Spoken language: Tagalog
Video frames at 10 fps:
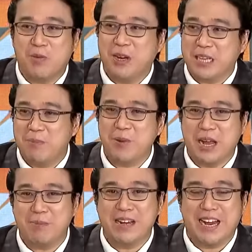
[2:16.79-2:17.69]
For example,
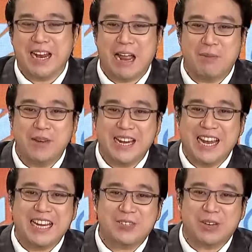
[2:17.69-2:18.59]
ang, binigay, ang minigay
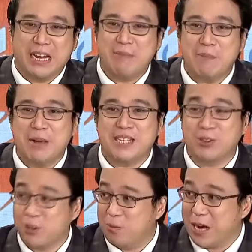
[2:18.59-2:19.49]
na sukli, 5 piso,
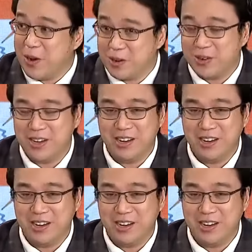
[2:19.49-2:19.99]
sobra 'yon.